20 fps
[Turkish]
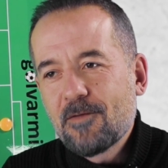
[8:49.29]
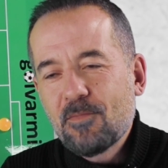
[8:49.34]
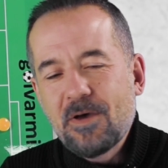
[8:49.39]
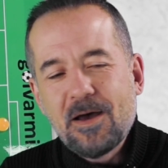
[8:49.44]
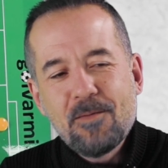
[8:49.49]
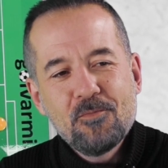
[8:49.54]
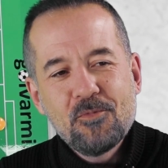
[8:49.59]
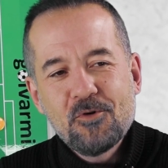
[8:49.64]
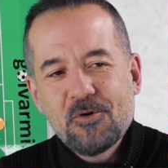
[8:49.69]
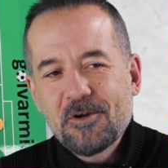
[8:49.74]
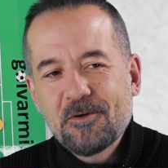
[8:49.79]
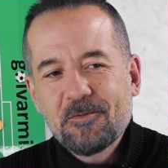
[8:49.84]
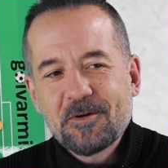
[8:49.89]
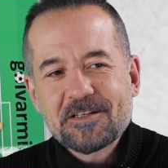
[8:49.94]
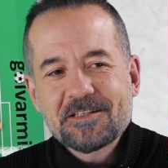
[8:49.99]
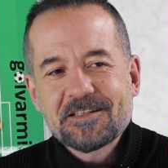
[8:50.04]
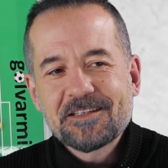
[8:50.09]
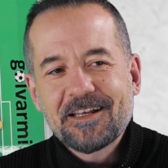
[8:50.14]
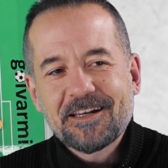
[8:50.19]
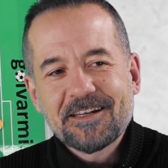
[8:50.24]
ben böyle
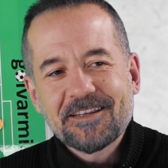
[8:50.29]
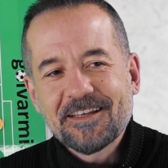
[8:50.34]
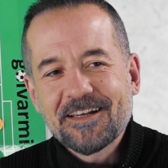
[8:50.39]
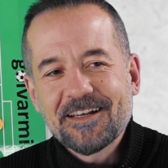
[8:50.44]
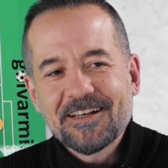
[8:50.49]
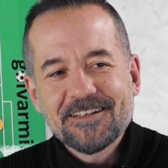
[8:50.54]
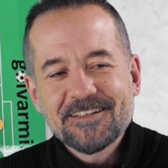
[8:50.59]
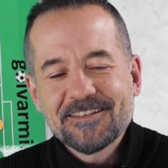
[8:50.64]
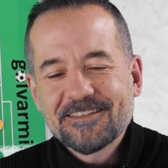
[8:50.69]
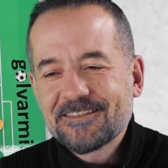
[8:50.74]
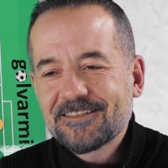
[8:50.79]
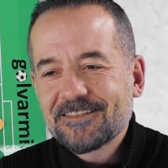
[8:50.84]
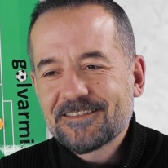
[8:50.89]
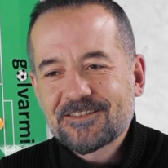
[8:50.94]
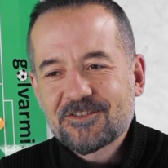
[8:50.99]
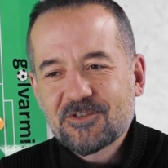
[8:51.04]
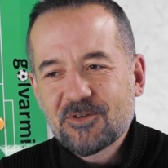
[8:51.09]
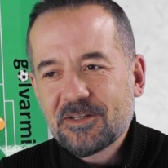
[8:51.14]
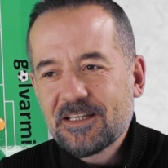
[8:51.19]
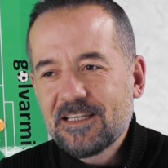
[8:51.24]
maçlarda
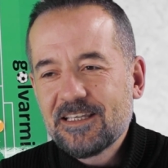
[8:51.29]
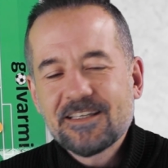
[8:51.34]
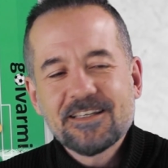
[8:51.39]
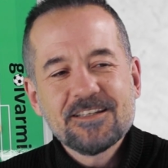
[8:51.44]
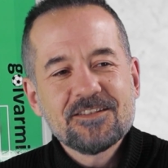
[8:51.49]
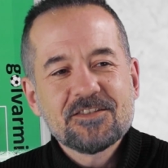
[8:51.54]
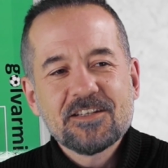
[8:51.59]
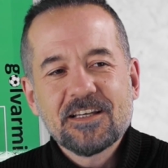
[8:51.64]
çok ilginç